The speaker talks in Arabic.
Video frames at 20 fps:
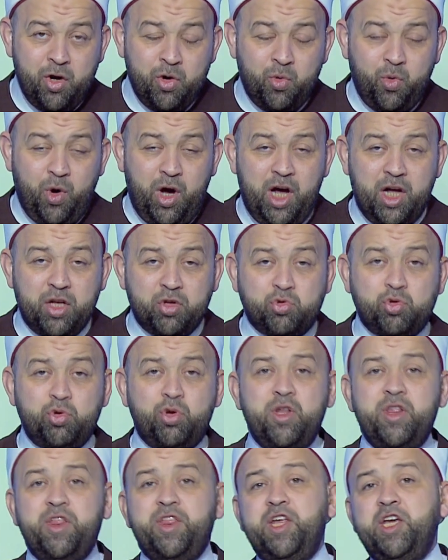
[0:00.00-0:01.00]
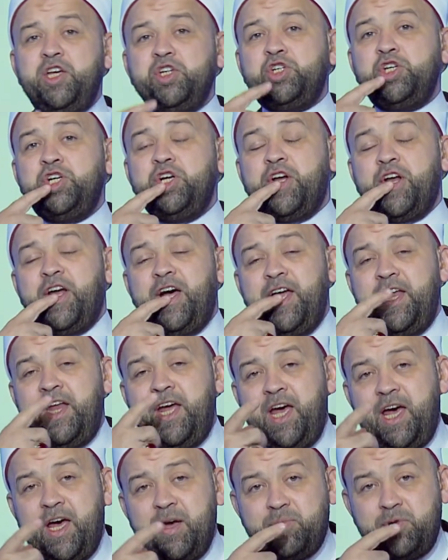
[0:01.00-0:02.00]
وتؤذي
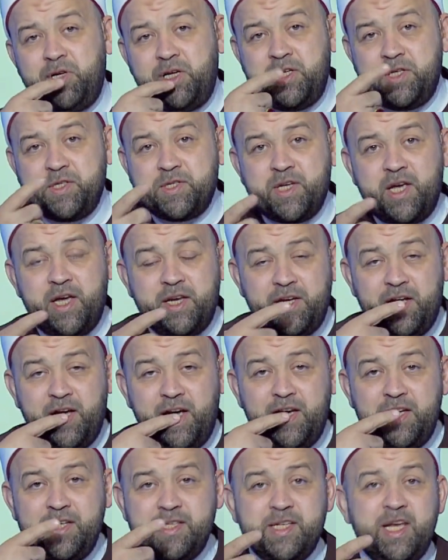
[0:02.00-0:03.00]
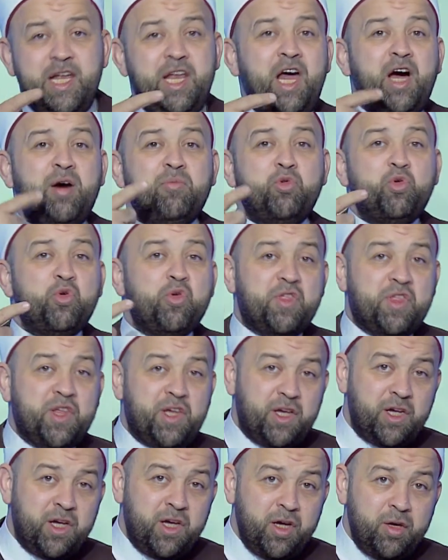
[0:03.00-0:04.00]
جيرانها بلسانها لسانها مؤذي